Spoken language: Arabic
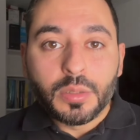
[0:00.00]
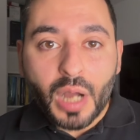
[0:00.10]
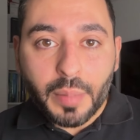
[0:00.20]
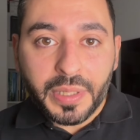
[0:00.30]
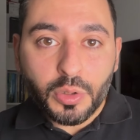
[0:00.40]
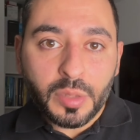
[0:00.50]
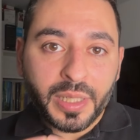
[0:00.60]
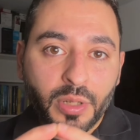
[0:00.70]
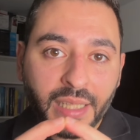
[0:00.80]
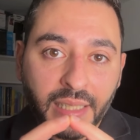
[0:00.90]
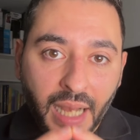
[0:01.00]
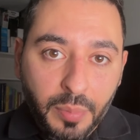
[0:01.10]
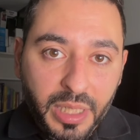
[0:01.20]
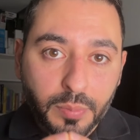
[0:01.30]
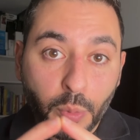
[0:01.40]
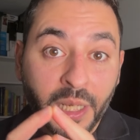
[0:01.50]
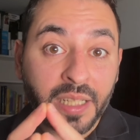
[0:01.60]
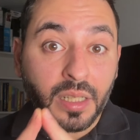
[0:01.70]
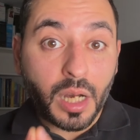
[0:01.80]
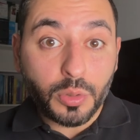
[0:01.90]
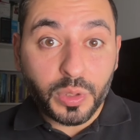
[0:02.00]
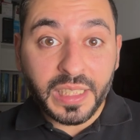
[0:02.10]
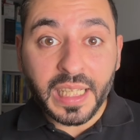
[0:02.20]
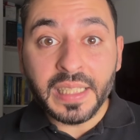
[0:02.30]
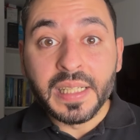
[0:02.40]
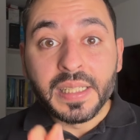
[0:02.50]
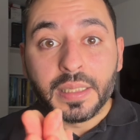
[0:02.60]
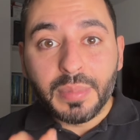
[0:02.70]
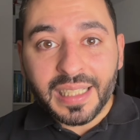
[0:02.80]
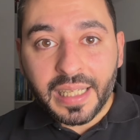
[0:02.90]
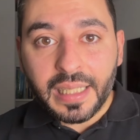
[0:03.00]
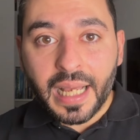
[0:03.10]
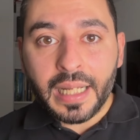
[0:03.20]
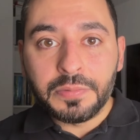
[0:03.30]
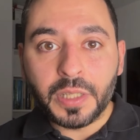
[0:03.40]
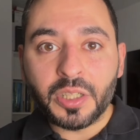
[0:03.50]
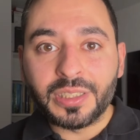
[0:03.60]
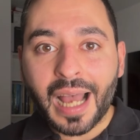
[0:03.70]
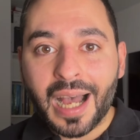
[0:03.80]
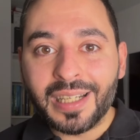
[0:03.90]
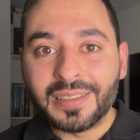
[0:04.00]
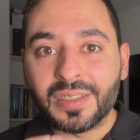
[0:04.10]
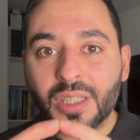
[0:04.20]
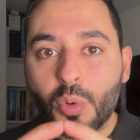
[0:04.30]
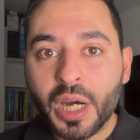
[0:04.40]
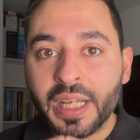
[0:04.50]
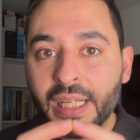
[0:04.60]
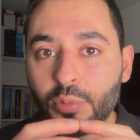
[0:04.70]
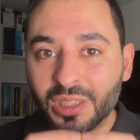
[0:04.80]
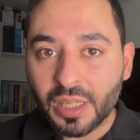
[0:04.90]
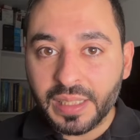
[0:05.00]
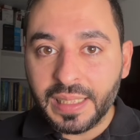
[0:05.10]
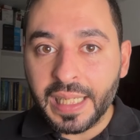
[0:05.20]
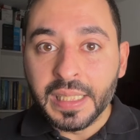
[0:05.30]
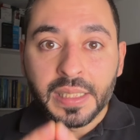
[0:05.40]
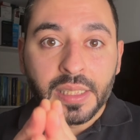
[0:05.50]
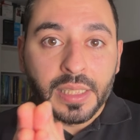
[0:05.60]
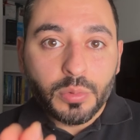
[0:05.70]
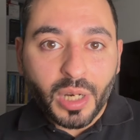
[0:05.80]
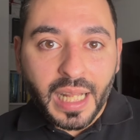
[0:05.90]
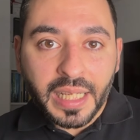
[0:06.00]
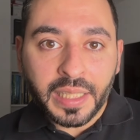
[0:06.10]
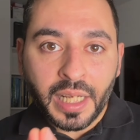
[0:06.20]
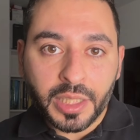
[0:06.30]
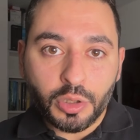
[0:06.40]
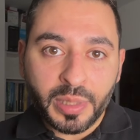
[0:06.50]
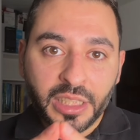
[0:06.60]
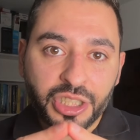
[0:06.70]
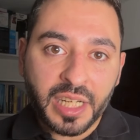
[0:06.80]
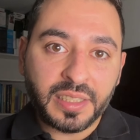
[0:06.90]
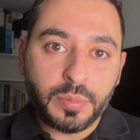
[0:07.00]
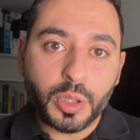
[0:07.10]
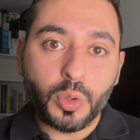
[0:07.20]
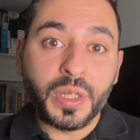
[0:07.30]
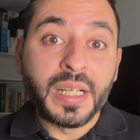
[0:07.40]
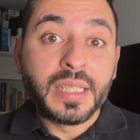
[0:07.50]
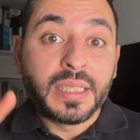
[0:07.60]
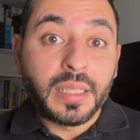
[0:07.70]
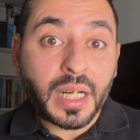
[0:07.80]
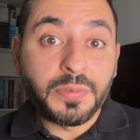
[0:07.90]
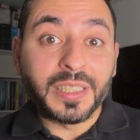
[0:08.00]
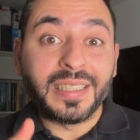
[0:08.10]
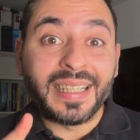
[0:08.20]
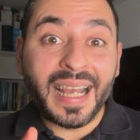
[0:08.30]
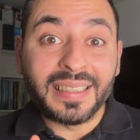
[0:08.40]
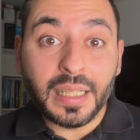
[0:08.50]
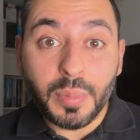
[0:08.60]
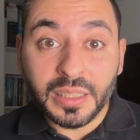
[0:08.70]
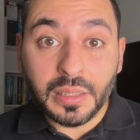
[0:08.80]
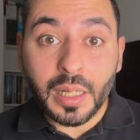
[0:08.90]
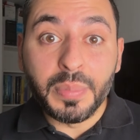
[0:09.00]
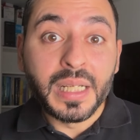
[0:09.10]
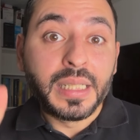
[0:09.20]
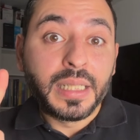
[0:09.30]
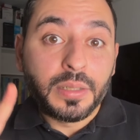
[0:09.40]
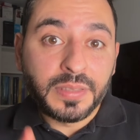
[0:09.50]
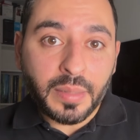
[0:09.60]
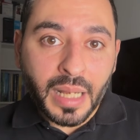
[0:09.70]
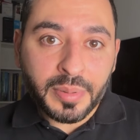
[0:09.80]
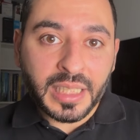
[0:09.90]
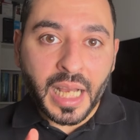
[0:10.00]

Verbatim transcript: وعم بيقول بأنه هذا الأمر ممكن قانونيا من خلال فرض حالة الطوارئ الوطنية ولكن حكومة إشارة المرور رفضت هذا المطلب فما بدها